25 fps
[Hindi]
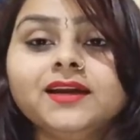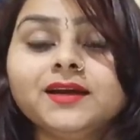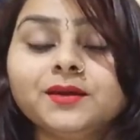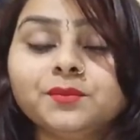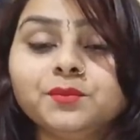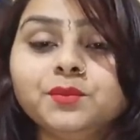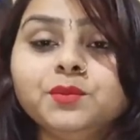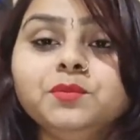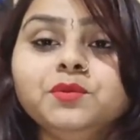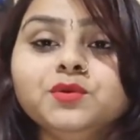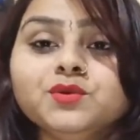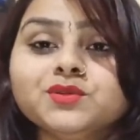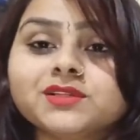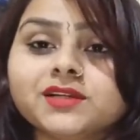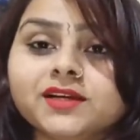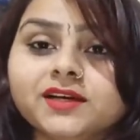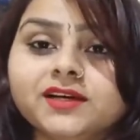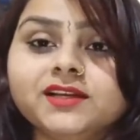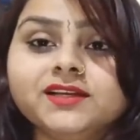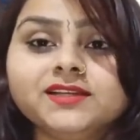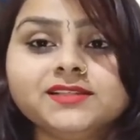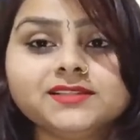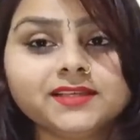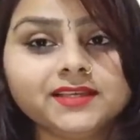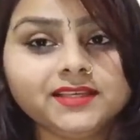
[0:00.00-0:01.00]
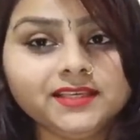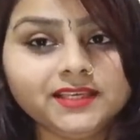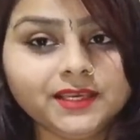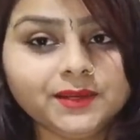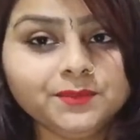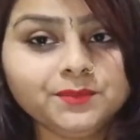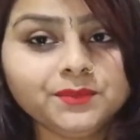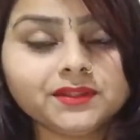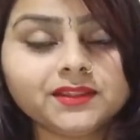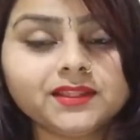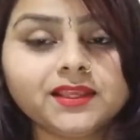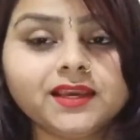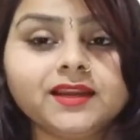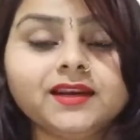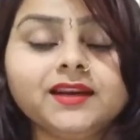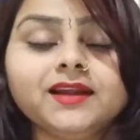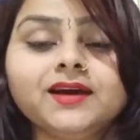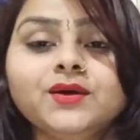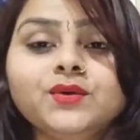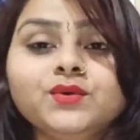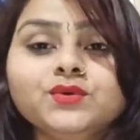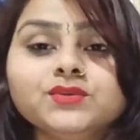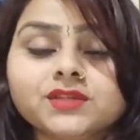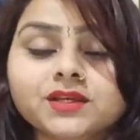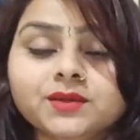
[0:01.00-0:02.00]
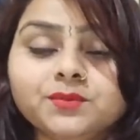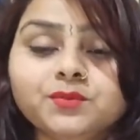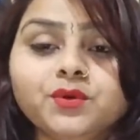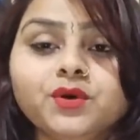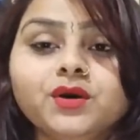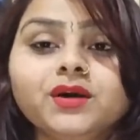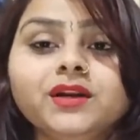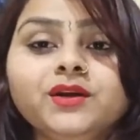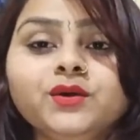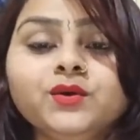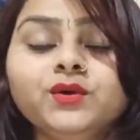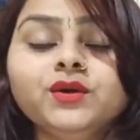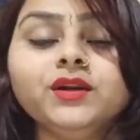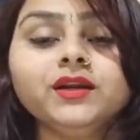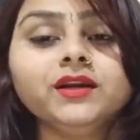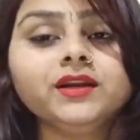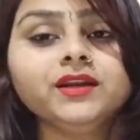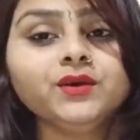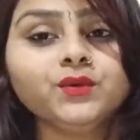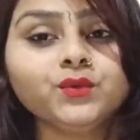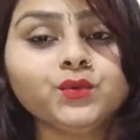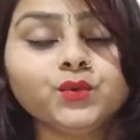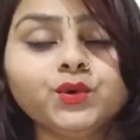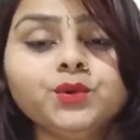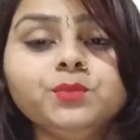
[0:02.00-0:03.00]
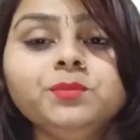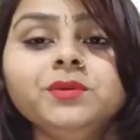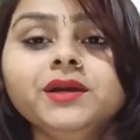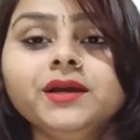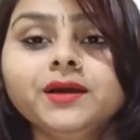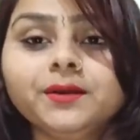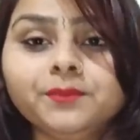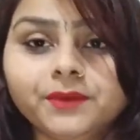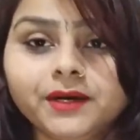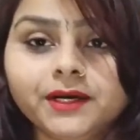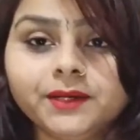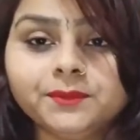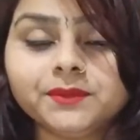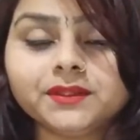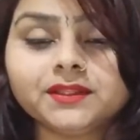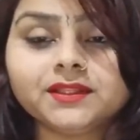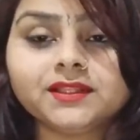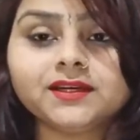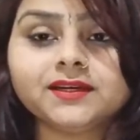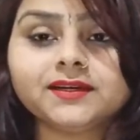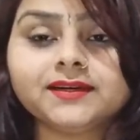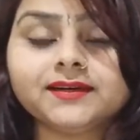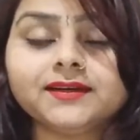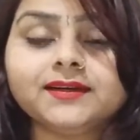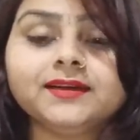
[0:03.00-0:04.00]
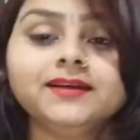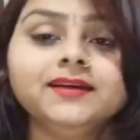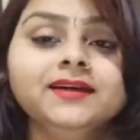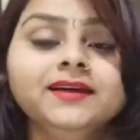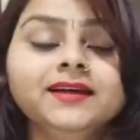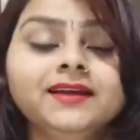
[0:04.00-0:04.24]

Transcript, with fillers: कभी भी उस लड़की से ये मत कहना उसकी बॉडी को लेकर कोई भी कमेंट मत करना